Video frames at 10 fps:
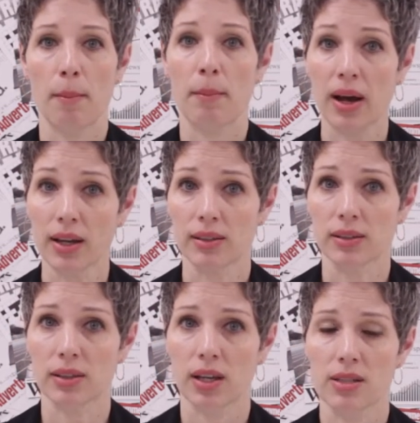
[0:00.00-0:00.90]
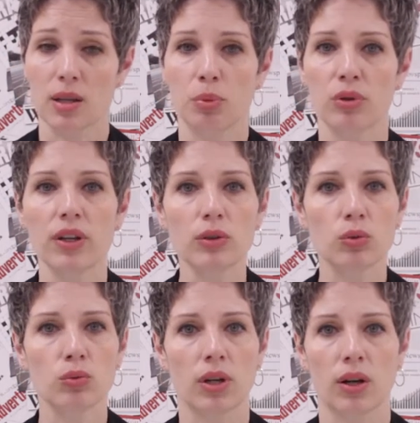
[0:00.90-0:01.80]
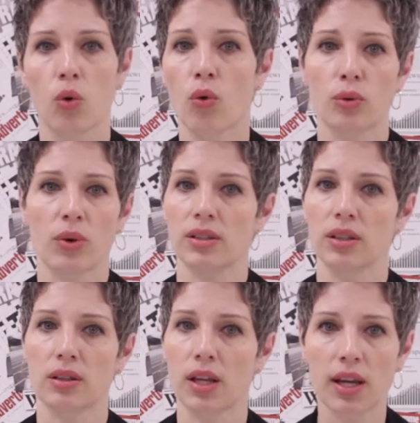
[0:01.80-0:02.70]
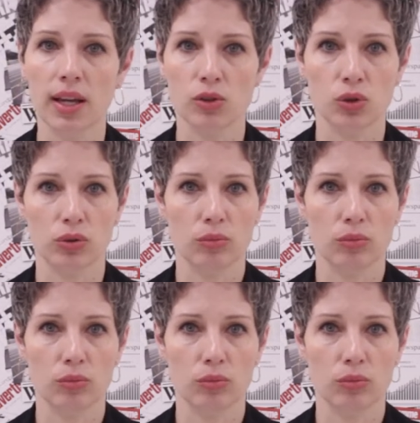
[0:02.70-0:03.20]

Mas, se porventura houve um acidente,